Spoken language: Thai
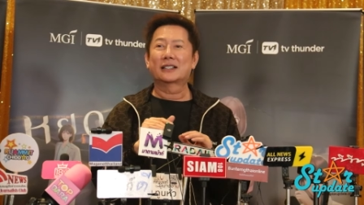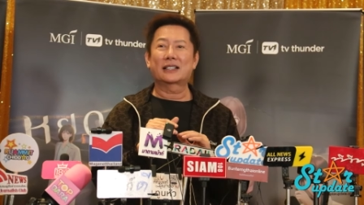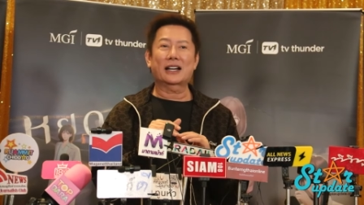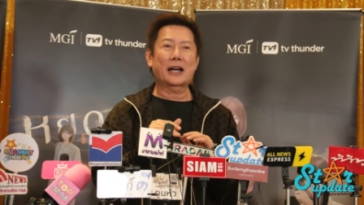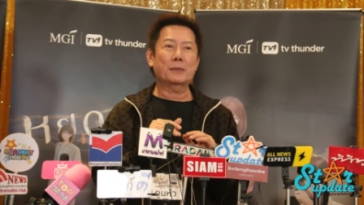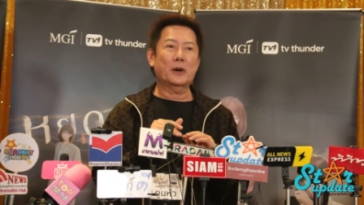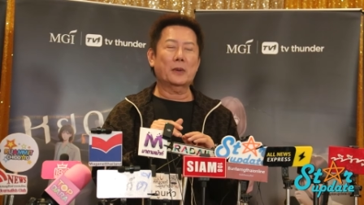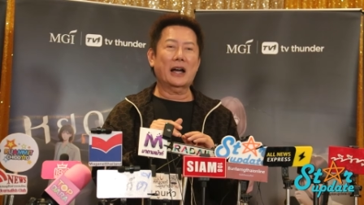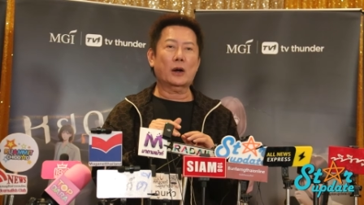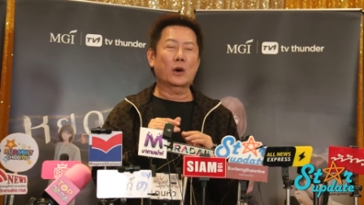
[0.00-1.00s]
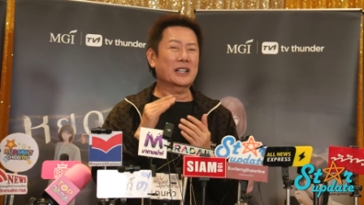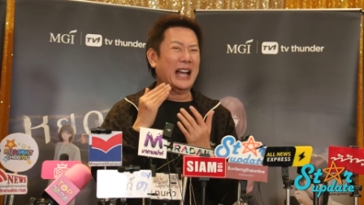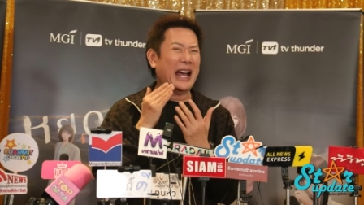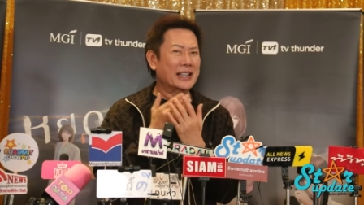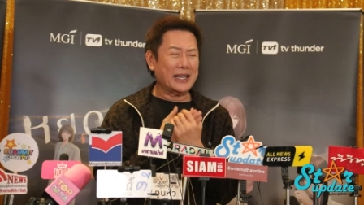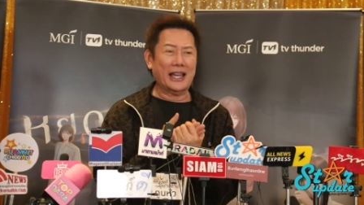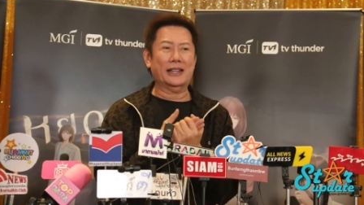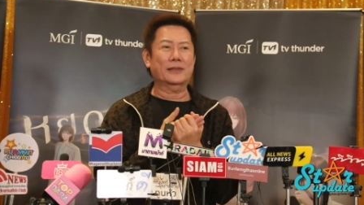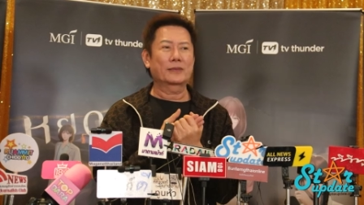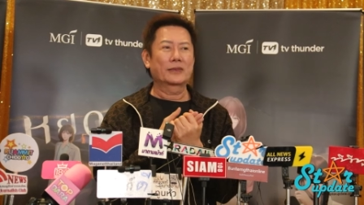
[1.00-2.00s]
นะครับเพราะว่าคนขายเก่ง
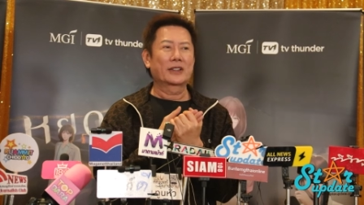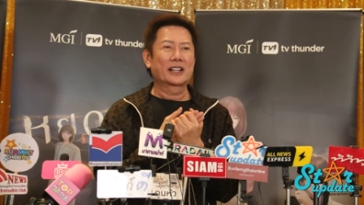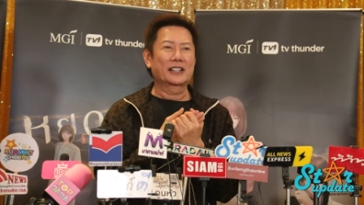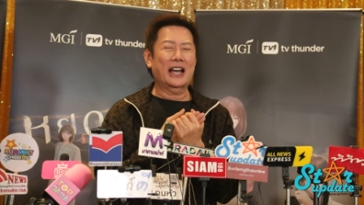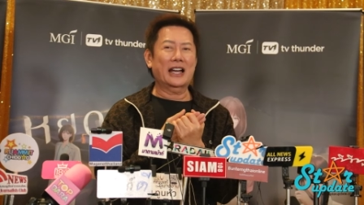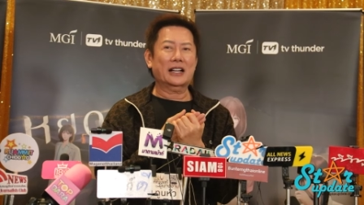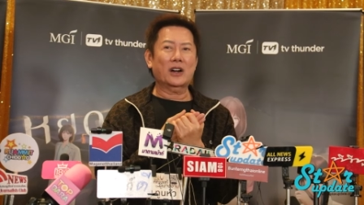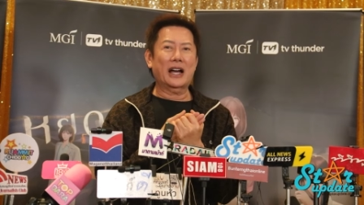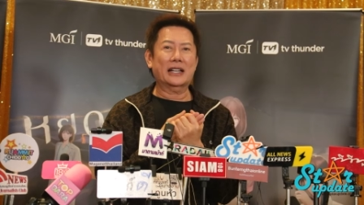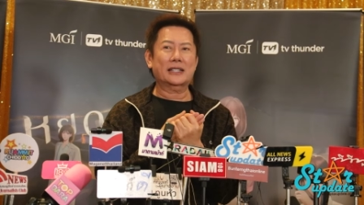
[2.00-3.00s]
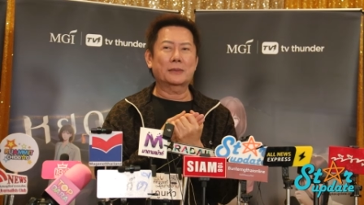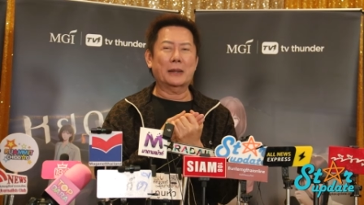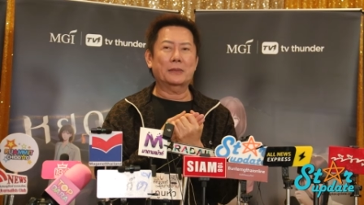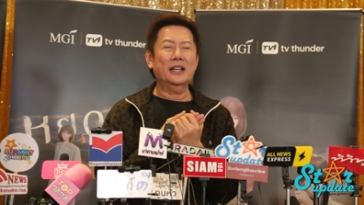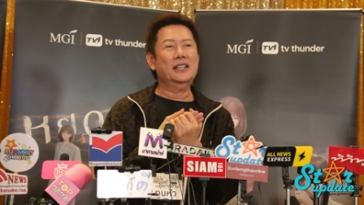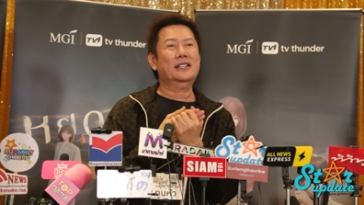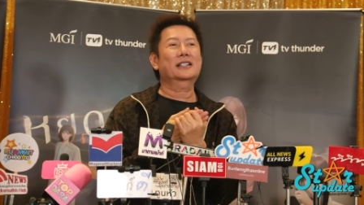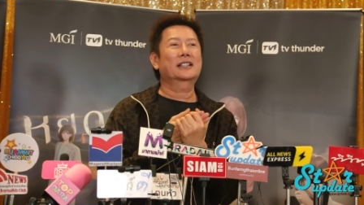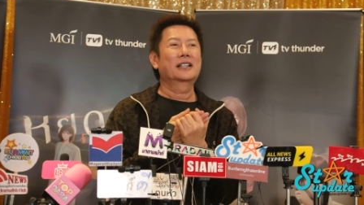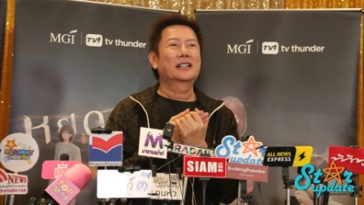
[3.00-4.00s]
นะะก็อาจจะแบบเอ้ย
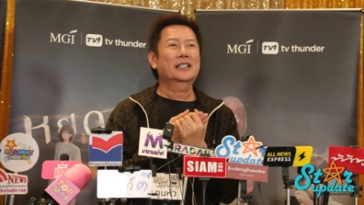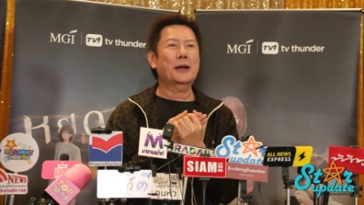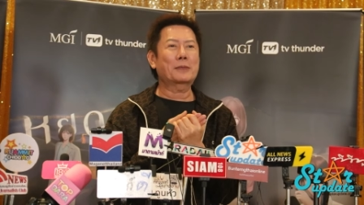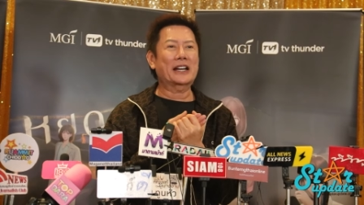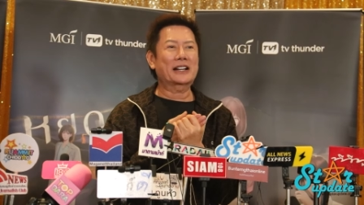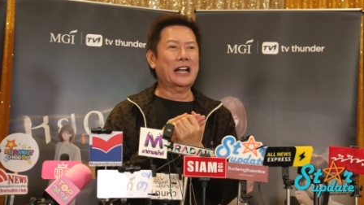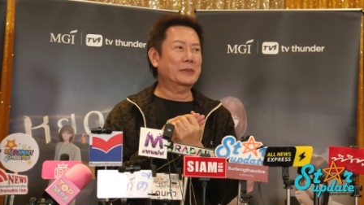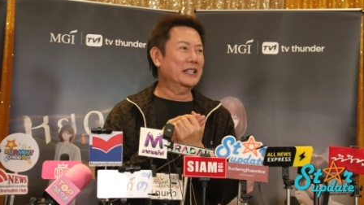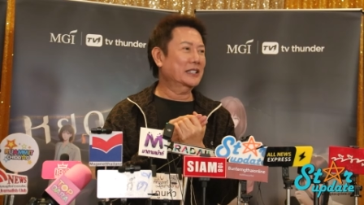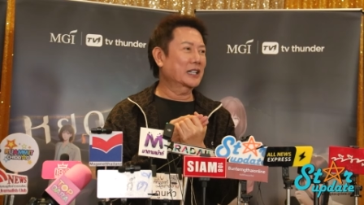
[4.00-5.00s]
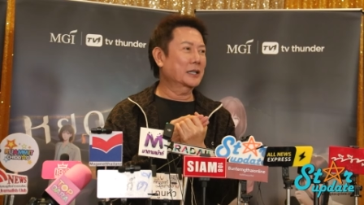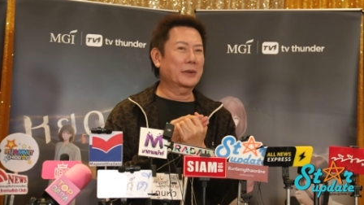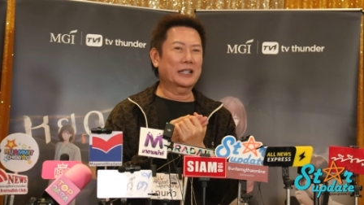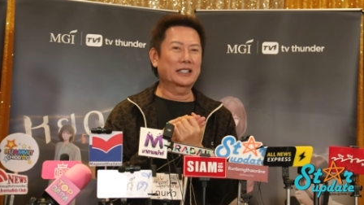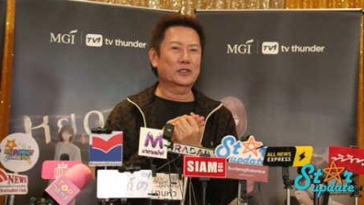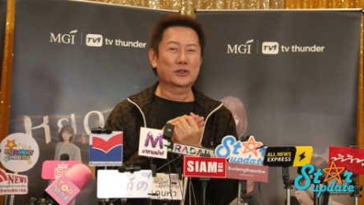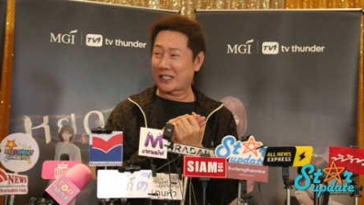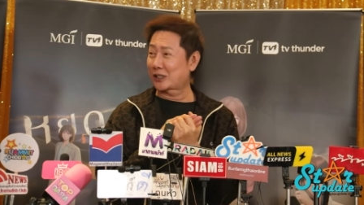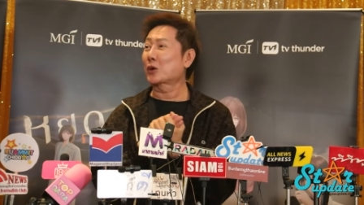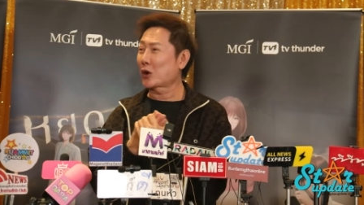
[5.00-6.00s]
ถ้าไประดับอินเตอร์มันสงสั
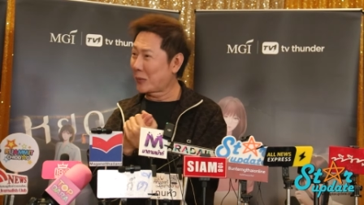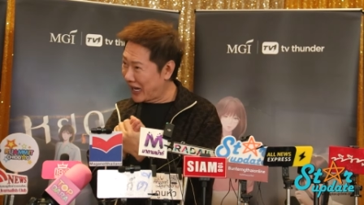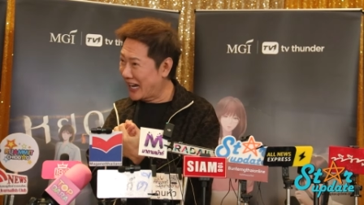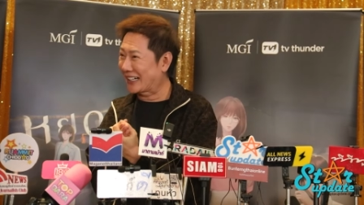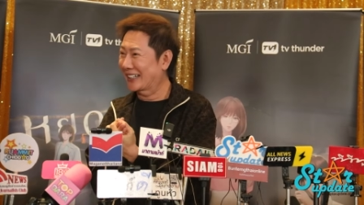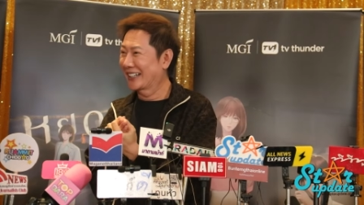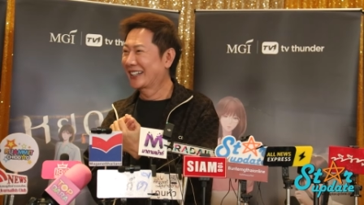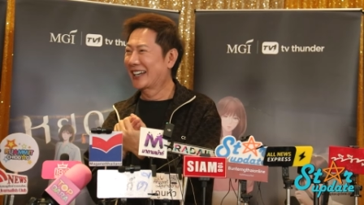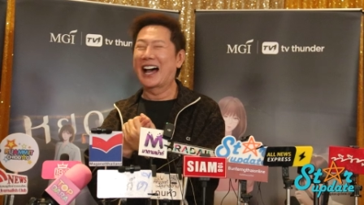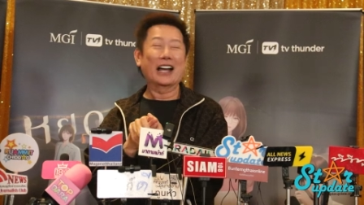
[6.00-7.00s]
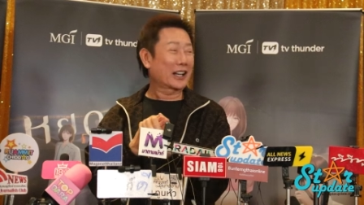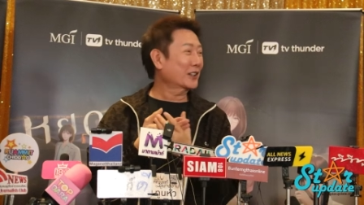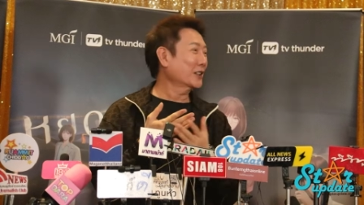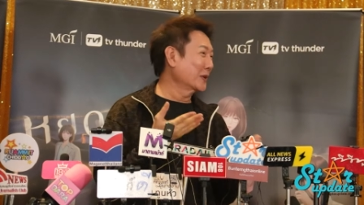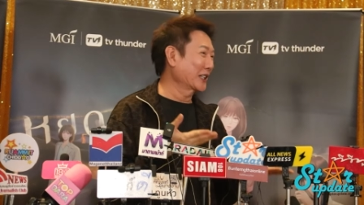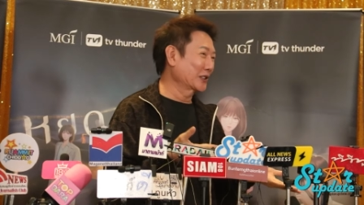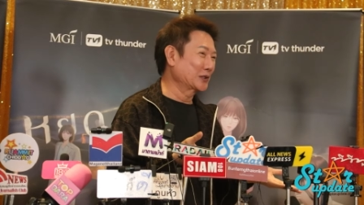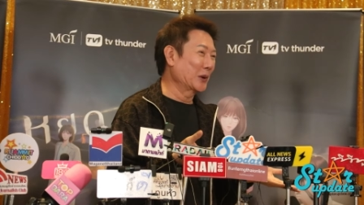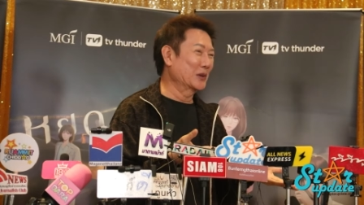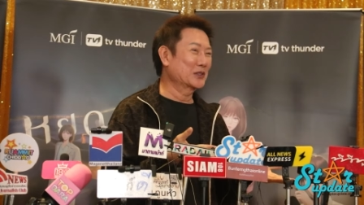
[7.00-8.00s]
ยจะตกรอบแรก อ่า เราก็ต้องพูดกันต
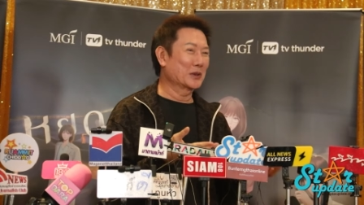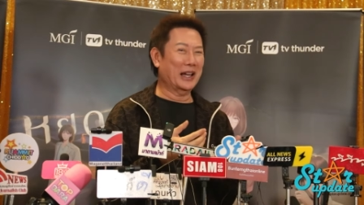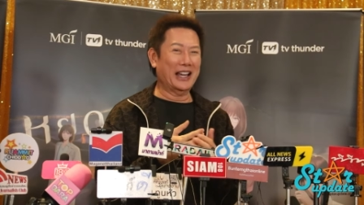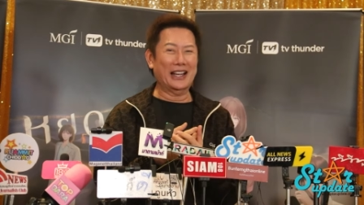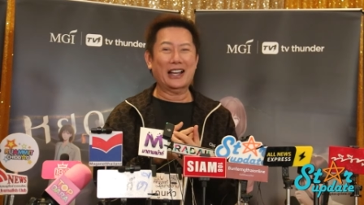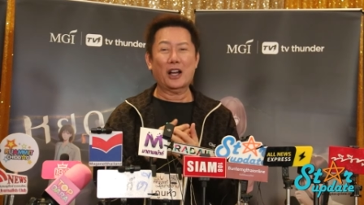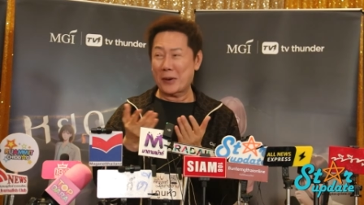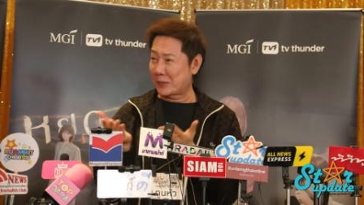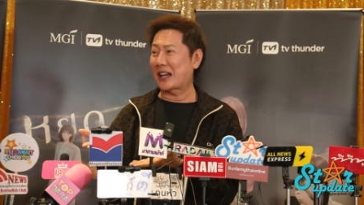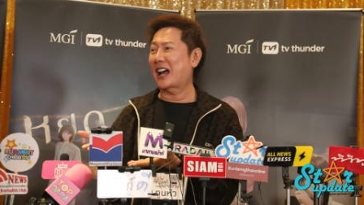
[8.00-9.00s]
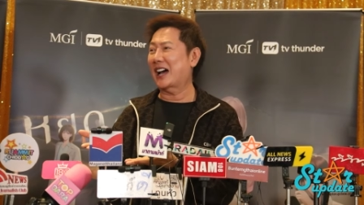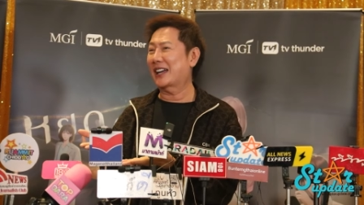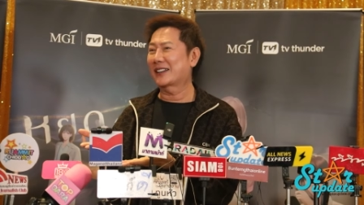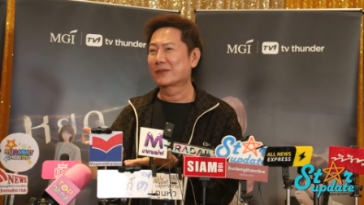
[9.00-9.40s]
รงๆ ถูกไหมฮะ ก็เป็นไปได้